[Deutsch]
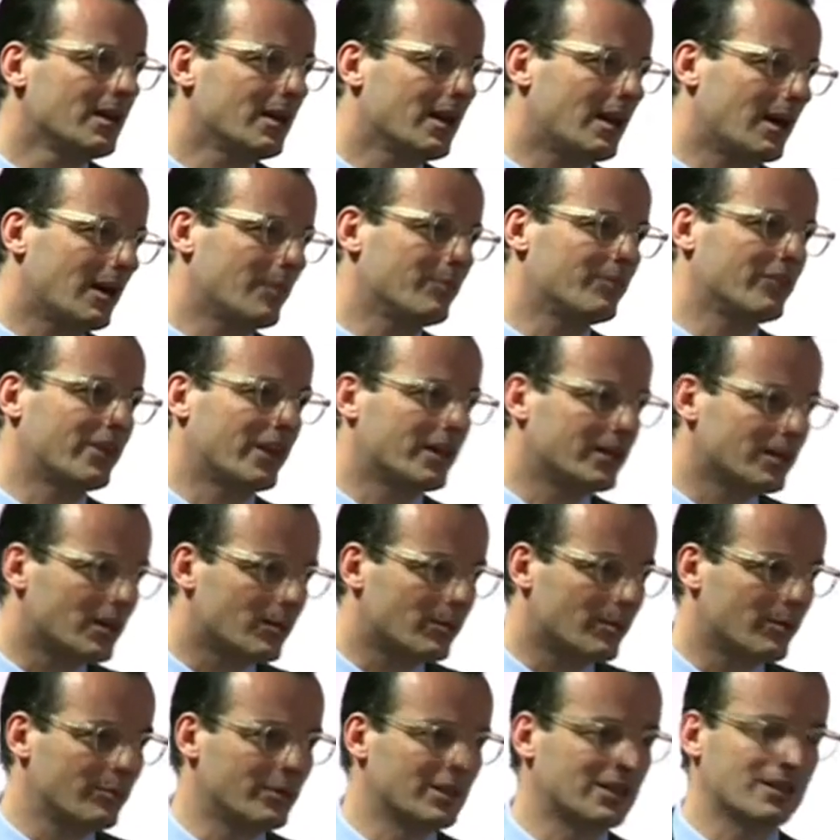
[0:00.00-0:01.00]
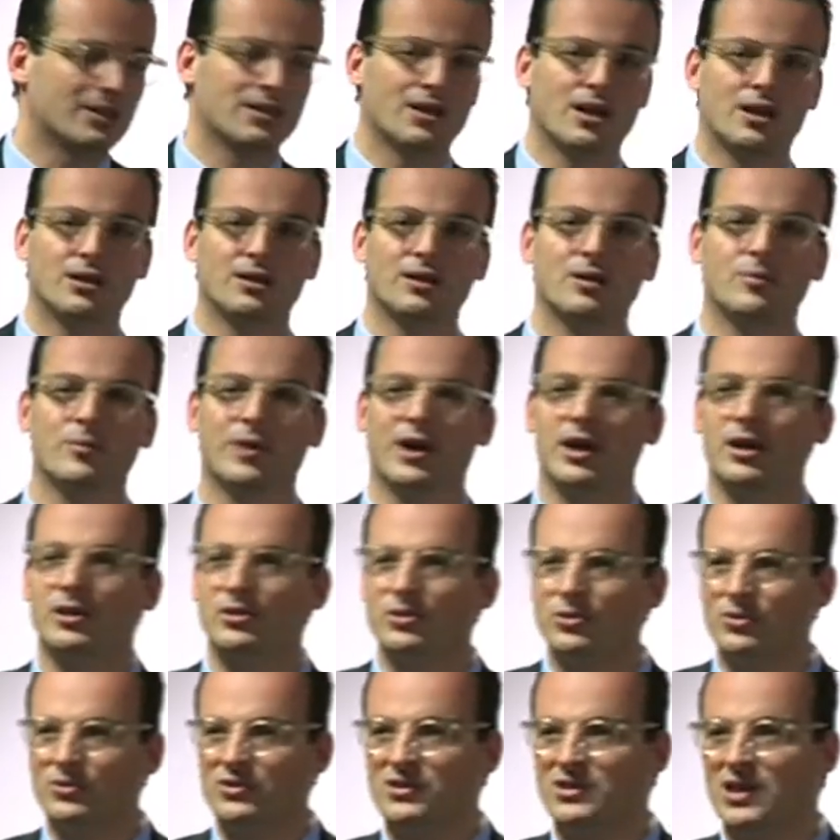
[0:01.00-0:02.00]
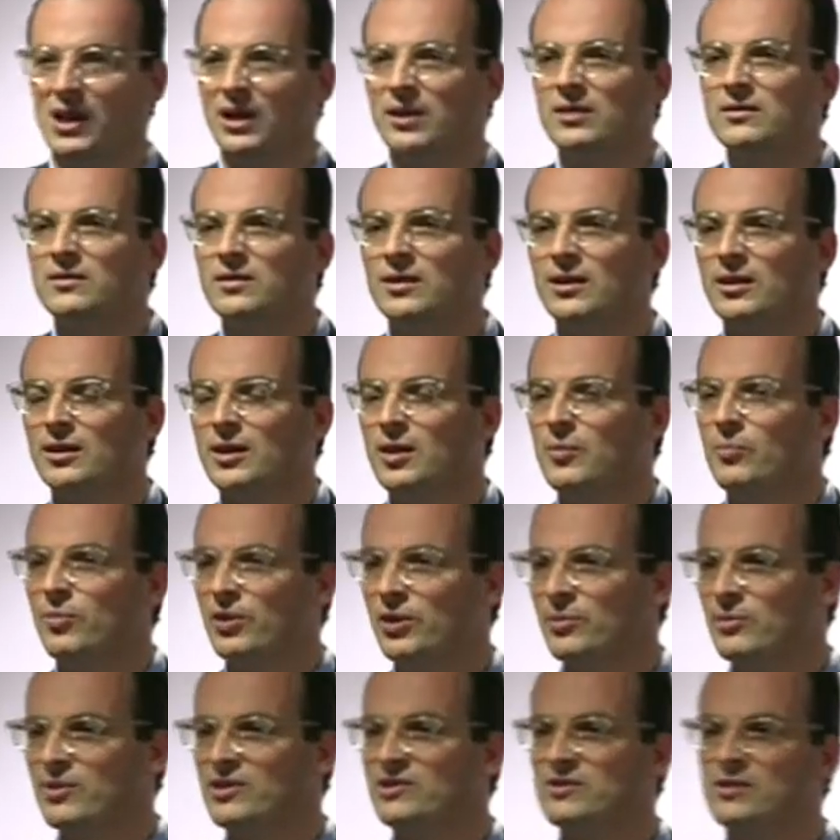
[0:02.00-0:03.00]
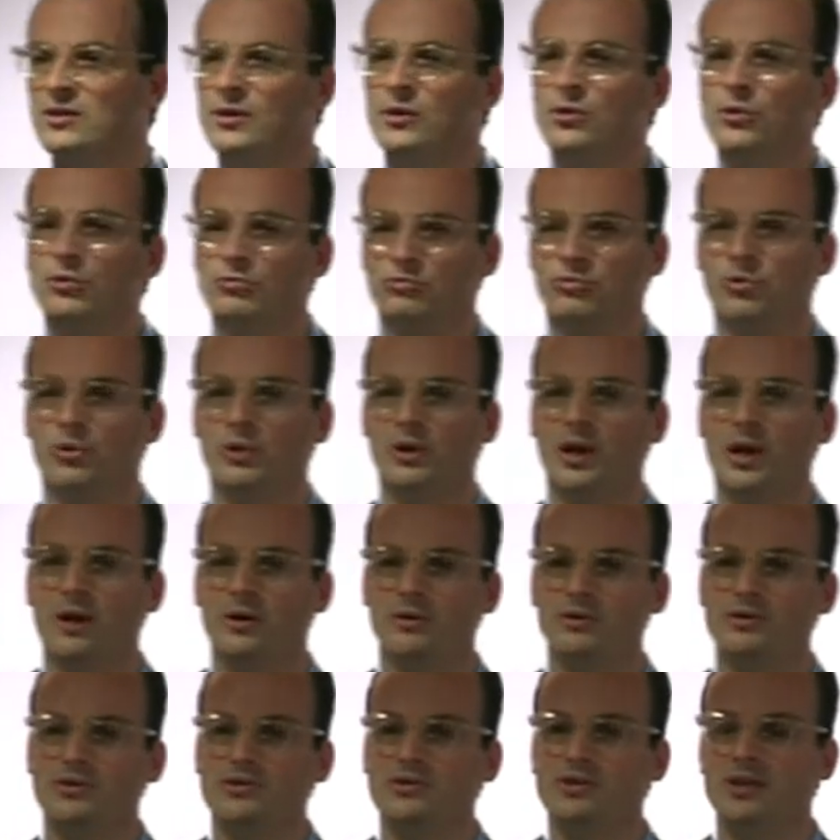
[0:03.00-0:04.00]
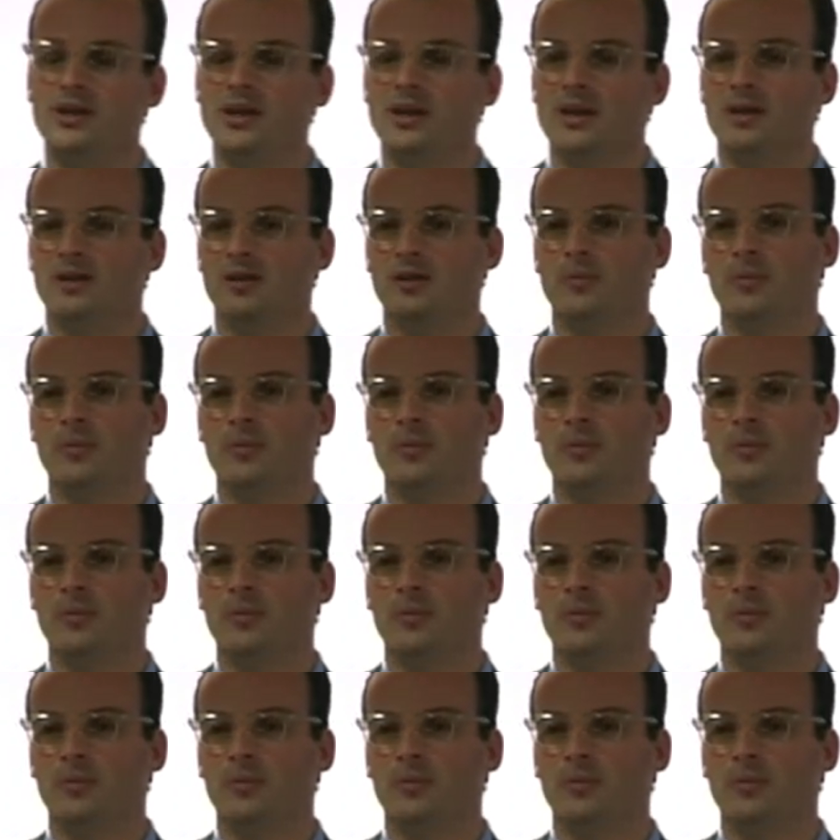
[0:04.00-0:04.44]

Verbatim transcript: haben dann aber miteinander im Bereich Consulting, Implementierung, Rollouts die